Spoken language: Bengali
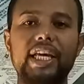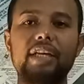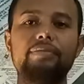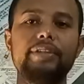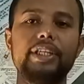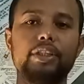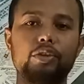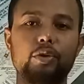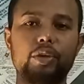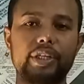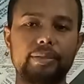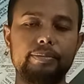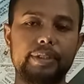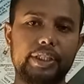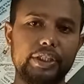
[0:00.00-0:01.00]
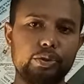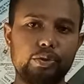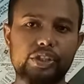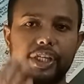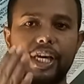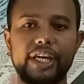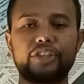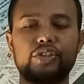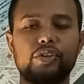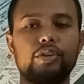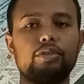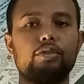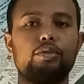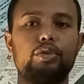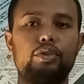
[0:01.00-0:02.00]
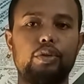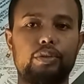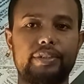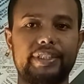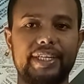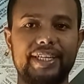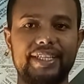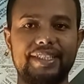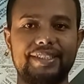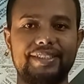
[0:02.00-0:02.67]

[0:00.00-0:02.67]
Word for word: কেলভিন গরিব কিন্তু সে একজন উদ্যোক্তা